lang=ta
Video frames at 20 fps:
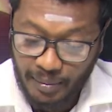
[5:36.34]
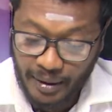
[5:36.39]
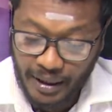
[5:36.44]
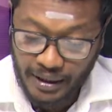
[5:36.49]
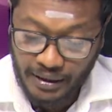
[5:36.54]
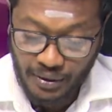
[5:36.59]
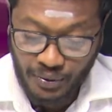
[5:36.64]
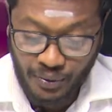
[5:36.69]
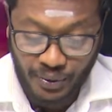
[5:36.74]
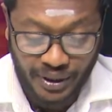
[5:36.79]

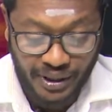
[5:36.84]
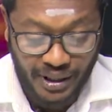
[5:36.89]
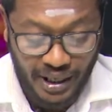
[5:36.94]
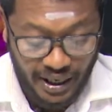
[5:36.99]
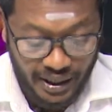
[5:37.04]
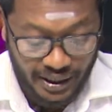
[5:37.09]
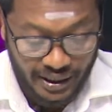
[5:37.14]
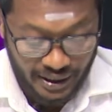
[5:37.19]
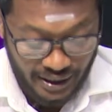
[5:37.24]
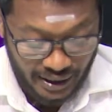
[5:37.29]

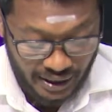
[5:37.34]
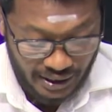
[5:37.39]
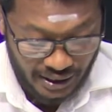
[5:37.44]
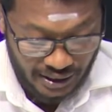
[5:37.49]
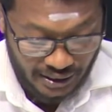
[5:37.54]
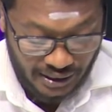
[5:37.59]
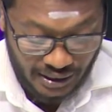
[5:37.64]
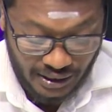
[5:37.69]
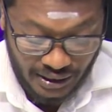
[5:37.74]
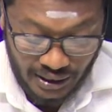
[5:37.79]
பார்க்கக்கூடியதாக இருக்கிறது
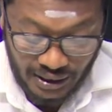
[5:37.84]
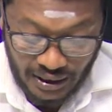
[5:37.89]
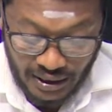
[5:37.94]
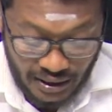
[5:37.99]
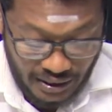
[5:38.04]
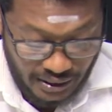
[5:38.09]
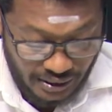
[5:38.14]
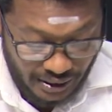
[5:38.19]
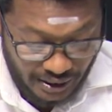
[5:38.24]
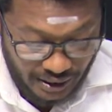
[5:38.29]
அந்த
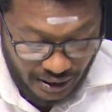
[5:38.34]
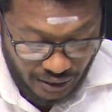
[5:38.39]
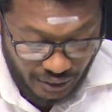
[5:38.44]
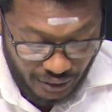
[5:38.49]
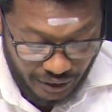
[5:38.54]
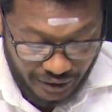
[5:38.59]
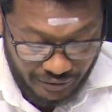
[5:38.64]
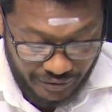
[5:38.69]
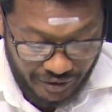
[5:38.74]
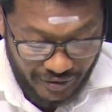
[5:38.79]
செய்திகள்
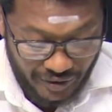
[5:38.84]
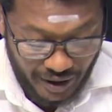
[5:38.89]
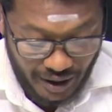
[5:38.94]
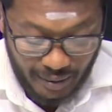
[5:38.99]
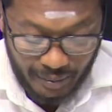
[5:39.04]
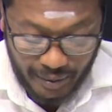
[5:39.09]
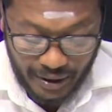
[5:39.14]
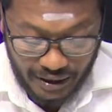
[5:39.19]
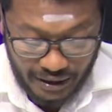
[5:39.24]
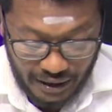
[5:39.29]
குறித்து
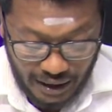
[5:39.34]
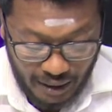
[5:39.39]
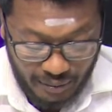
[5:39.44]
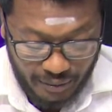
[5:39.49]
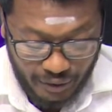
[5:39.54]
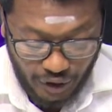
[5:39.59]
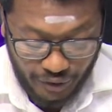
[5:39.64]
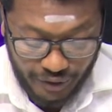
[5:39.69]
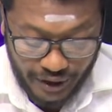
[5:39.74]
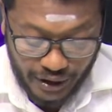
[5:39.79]
விரிவாக பார்க்கலாம்
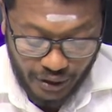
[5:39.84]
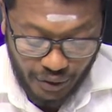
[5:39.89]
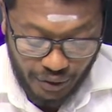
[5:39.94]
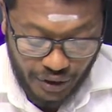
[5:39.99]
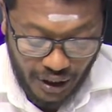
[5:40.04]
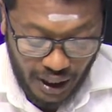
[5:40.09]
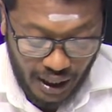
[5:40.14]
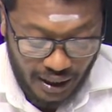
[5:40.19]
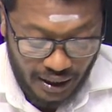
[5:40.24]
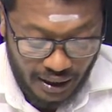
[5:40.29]
கோவிட்
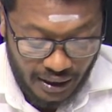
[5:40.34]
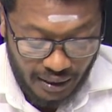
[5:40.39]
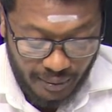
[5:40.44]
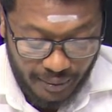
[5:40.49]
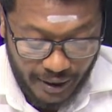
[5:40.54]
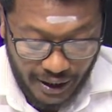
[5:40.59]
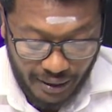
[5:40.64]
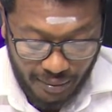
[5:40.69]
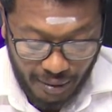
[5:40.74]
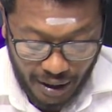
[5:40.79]
தொற்றால்
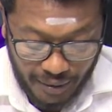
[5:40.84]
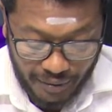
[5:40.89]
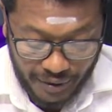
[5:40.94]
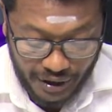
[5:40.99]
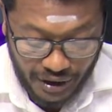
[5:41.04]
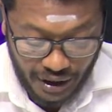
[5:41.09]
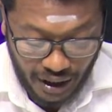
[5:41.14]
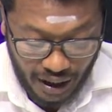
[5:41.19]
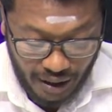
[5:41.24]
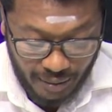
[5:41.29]
மேலும்
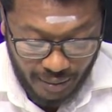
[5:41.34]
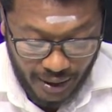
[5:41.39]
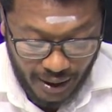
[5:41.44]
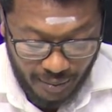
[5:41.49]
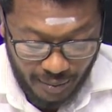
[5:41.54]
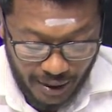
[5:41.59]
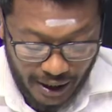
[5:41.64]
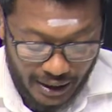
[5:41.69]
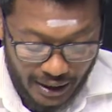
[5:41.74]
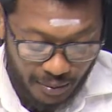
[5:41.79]
அறுபத்தி ஆறு
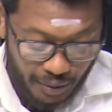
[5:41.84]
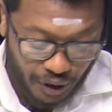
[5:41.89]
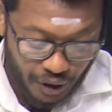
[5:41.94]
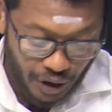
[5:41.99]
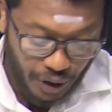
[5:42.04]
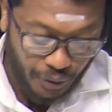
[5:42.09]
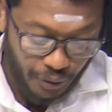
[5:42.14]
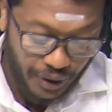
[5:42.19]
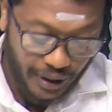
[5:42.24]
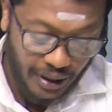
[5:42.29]
பேர் பலி
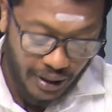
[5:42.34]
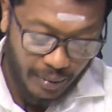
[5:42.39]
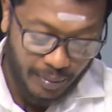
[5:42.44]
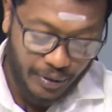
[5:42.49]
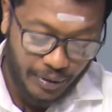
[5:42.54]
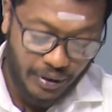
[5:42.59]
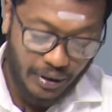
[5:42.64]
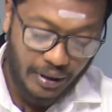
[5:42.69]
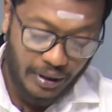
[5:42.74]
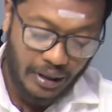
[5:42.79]
மொத்த உயிரிழப்பு
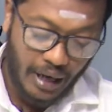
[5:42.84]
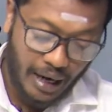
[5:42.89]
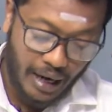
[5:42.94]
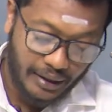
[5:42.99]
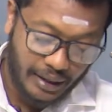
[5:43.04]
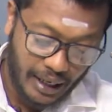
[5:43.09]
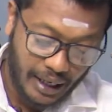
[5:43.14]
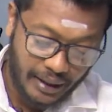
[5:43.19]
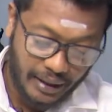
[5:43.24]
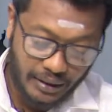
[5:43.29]

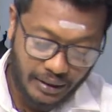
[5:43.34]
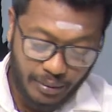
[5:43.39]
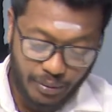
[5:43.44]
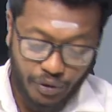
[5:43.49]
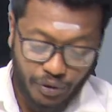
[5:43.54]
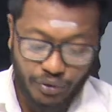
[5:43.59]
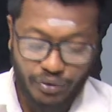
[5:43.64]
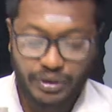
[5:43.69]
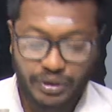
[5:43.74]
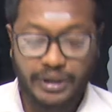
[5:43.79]
நான்காயிரத்தி
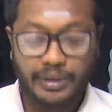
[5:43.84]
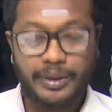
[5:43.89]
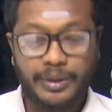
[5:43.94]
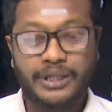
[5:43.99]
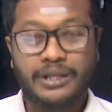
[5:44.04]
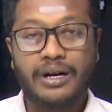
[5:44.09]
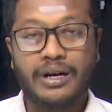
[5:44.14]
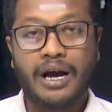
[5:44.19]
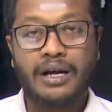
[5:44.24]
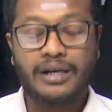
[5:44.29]
முன்னூற்றி
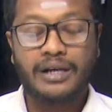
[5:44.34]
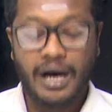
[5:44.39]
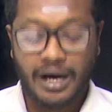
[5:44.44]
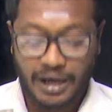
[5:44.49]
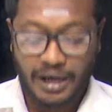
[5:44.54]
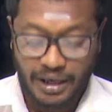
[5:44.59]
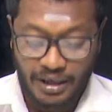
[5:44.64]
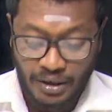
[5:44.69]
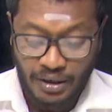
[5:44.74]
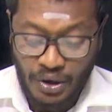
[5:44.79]
இருபத்தி
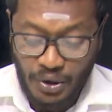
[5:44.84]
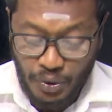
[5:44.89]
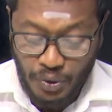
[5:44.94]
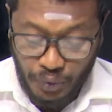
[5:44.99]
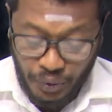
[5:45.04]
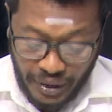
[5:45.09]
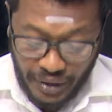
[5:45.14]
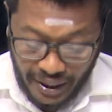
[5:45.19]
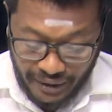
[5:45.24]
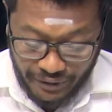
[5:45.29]
நான்காக
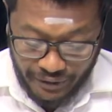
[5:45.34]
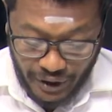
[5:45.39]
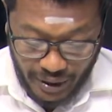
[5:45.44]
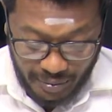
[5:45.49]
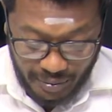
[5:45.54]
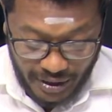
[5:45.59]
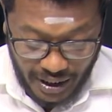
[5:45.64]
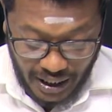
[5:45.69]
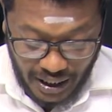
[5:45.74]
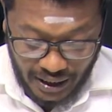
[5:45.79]
உயர்வு
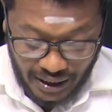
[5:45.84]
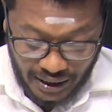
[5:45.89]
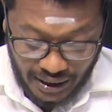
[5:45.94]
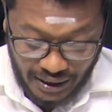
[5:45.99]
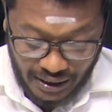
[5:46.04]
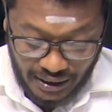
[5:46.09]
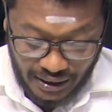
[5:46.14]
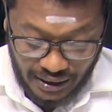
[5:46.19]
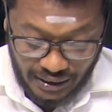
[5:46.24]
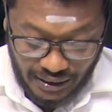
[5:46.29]
என்பதாக
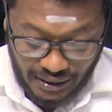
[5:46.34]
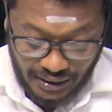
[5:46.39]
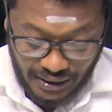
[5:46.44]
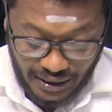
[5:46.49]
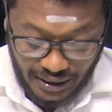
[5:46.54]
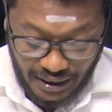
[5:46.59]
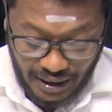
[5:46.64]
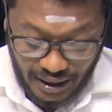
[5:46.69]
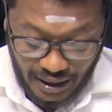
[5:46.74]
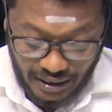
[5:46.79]
அந்த
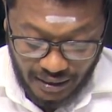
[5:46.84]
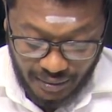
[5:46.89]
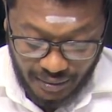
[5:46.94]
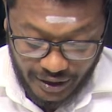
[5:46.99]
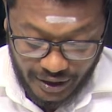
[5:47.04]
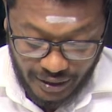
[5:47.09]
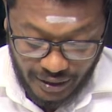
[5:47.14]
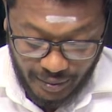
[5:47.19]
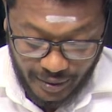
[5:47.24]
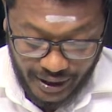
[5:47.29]
செய்தியானது
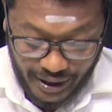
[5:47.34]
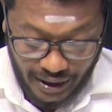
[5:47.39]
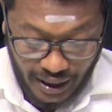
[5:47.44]
அமைந்திருப்பதை